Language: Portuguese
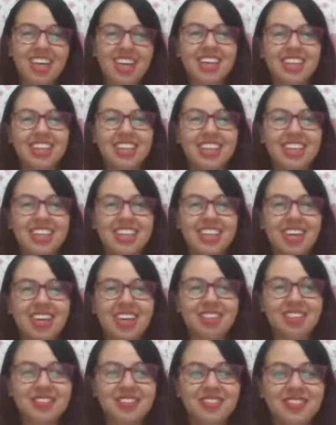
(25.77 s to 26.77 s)

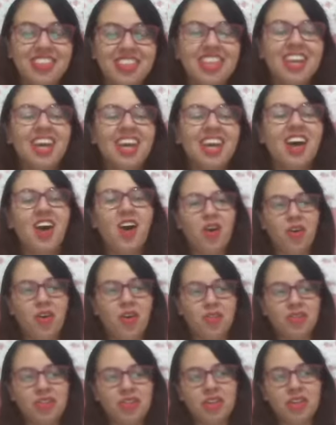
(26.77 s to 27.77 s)
Entendeu?
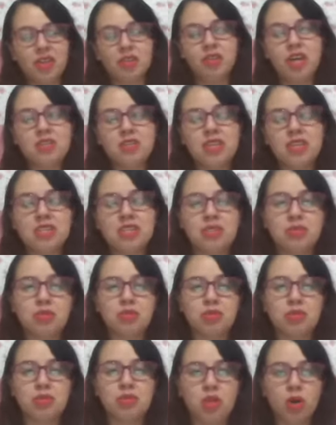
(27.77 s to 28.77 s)
Ó, o nosso
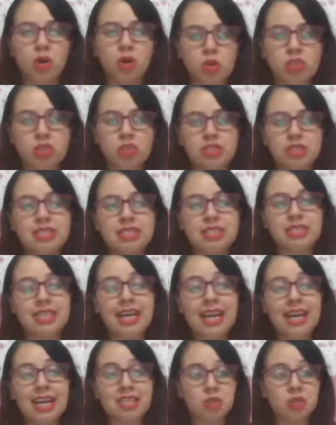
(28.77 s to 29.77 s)
assunto de hoje
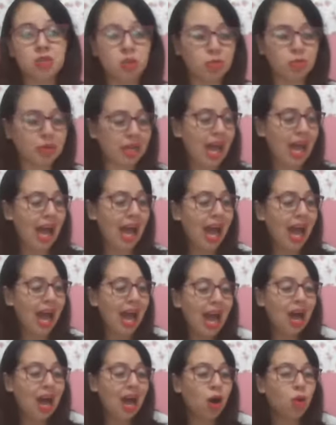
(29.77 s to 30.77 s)
será sobre
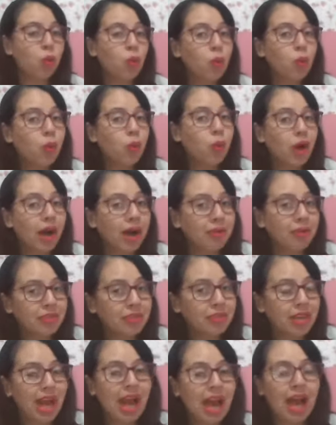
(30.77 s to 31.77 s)
a rua,
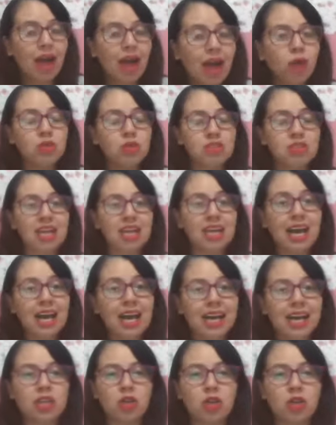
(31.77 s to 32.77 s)
os
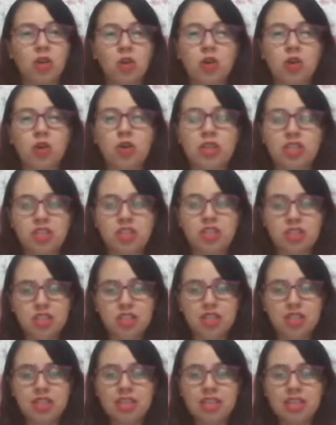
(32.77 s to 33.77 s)
arredores
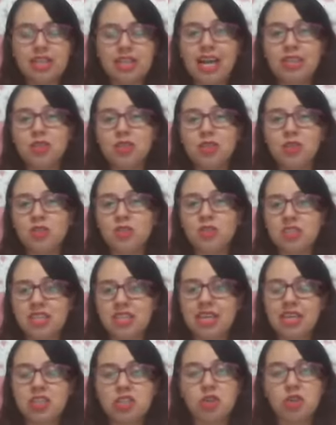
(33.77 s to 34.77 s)
da
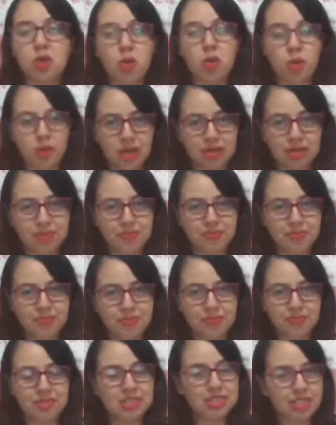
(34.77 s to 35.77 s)
nossa escola,
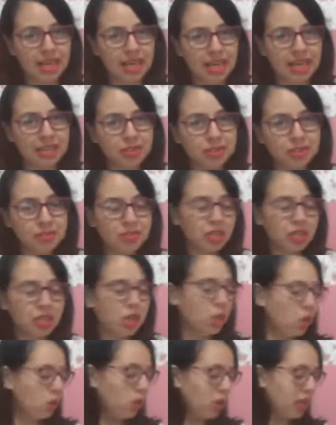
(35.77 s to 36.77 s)
certo?
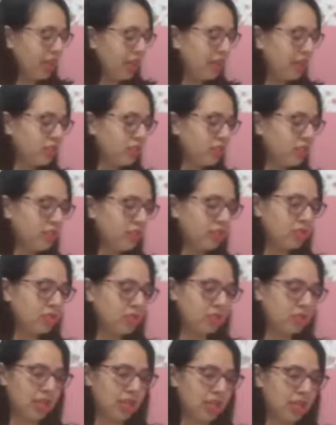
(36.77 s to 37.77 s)
O livro de
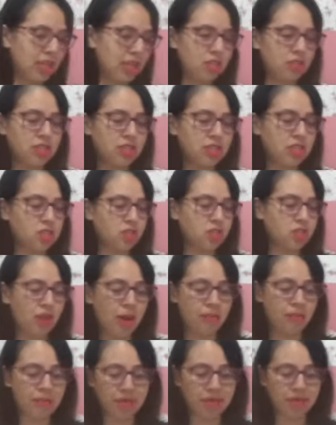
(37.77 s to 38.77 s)
vocês, vocês vão
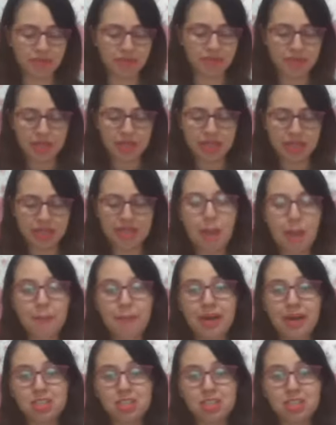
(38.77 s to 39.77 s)
abrir na
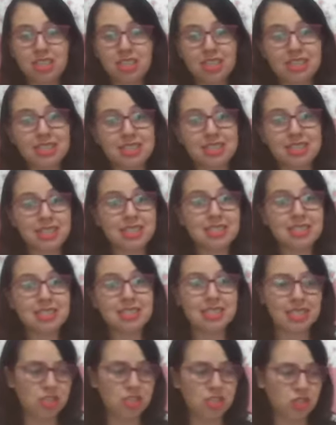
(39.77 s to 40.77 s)
página
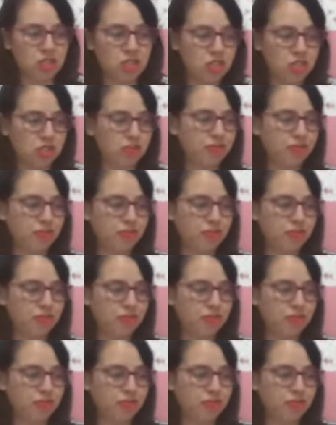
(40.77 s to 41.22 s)
16.